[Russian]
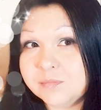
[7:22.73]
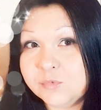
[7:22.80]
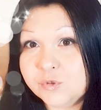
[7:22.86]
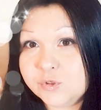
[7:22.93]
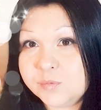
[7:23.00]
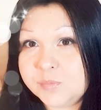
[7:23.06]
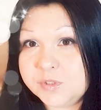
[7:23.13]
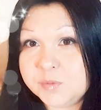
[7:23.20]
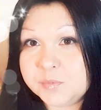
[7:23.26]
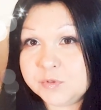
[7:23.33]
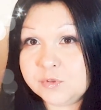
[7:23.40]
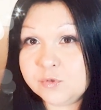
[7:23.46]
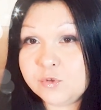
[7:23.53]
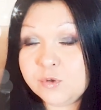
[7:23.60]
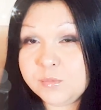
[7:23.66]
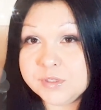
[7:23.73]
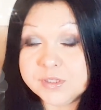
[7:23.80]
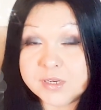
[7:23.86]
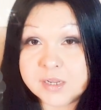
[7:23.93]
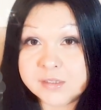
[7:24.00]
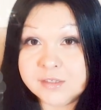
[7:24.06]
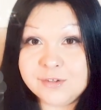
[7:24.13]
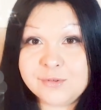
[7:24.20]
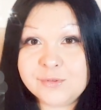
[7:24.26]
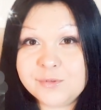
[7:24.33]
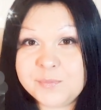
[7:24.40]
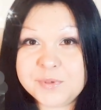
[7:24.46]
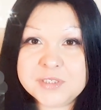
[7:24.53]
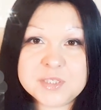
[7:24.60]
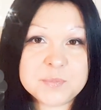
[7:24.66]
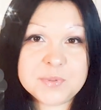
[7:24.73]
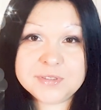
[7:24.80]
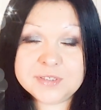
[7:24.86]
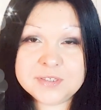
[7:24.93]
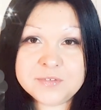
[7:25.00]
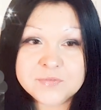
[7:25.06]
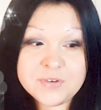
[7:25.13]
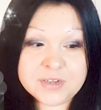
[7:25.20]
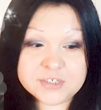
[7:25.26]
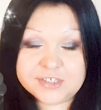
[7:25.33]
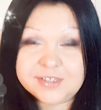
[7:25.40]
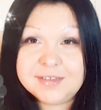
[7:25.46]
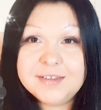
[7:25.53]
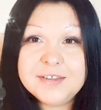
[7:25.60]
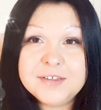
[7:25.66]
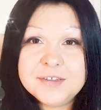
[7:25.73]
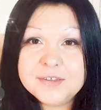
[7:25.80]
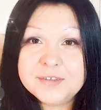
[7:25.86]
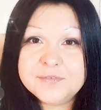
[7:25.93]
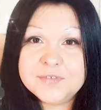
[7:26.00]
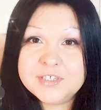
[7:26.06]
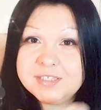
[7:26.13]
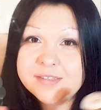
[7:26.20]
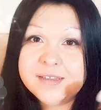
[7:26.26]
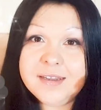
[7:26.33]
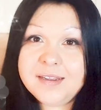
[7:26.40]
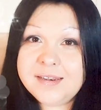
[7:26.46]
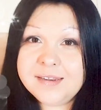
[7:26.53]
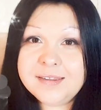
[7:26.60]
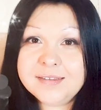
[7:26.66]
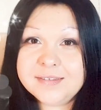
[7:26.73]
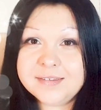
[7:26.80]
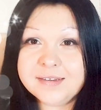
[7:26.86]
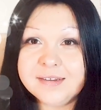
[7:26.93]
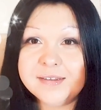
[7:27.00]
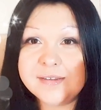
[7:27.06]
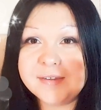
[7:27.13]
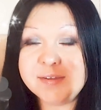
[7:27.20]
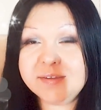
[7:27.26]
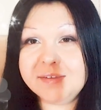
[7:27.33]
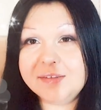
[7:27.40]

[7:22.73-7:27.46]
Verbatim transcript: Может быть, по-другому отреагирую, но в принципе это не важно. Весна, лето,